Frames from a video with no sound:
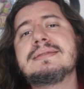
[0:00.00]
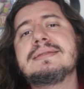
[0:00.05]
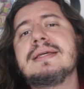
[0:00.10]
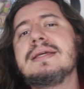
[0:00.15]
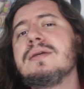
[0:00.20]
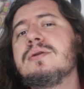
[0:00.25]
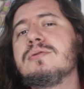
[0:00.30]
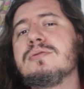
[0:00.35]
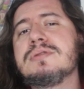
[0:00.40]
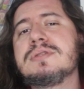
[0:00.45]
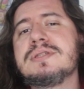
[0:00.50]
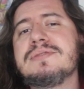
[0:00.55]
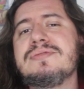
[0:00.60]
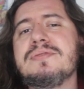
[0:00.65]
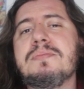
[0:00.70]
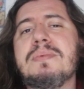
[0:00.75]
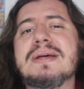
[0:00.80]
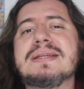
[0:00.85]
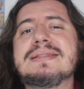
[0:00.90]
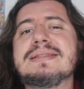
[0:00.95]
Tem
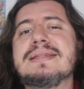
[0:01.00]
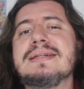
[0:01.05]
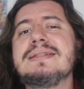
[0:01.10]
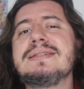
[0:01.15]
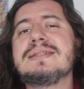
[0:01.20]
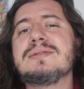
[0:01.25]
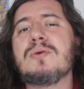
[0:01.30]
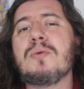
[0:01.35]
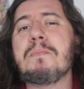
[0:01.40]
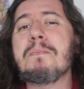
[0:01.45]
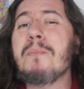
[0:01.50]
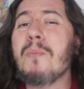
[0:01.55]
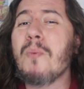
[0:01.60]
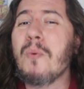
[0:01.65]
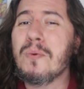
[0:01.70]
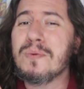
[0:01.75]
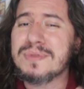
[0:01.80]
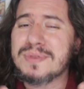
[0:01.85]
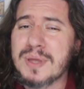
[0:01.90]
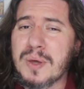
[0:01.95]
inclusive bastante
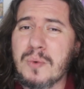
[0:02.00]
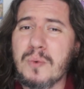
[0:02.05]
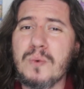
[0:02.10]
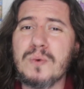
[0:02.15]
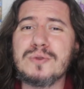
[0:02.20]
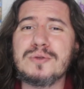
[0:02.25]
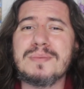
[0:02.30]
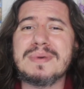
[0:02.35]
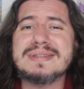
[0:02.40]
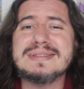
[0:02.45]
conteúdo,